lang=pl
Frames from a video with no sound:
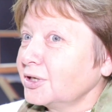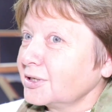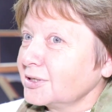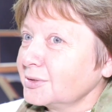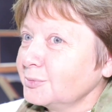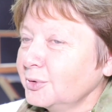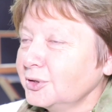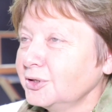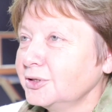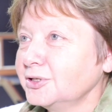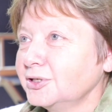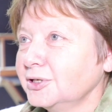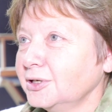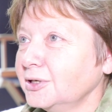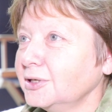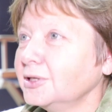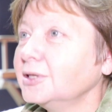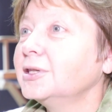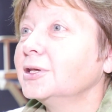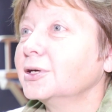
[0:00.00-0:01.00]
teraz będę
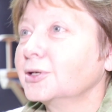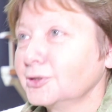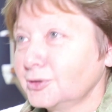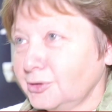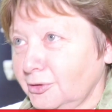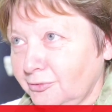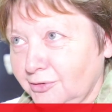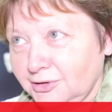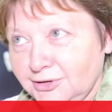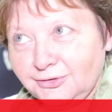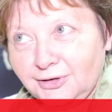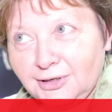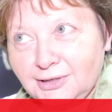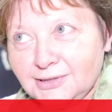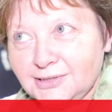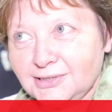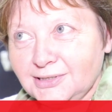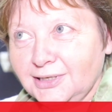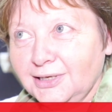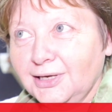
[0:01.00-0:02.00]
się interesować
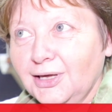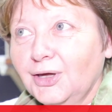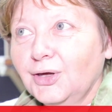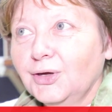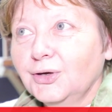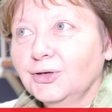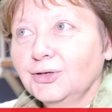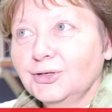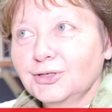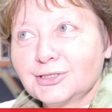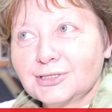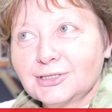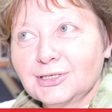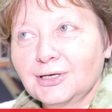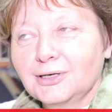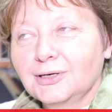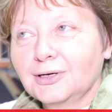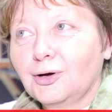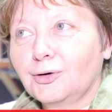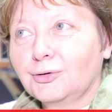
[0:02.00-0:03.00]
więcej i
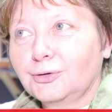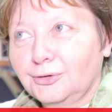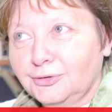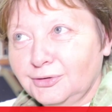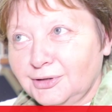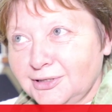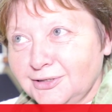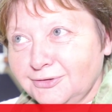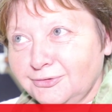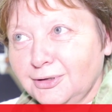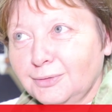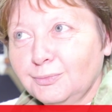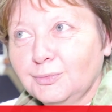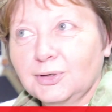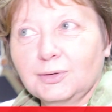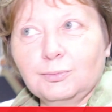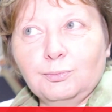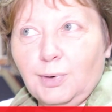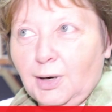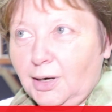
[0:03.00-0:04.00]
jeszcze oglądać
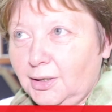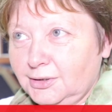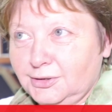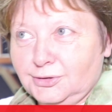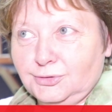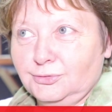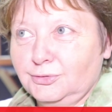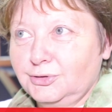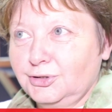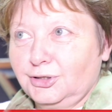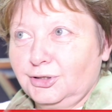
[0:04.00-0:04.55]
filmy. Bardzo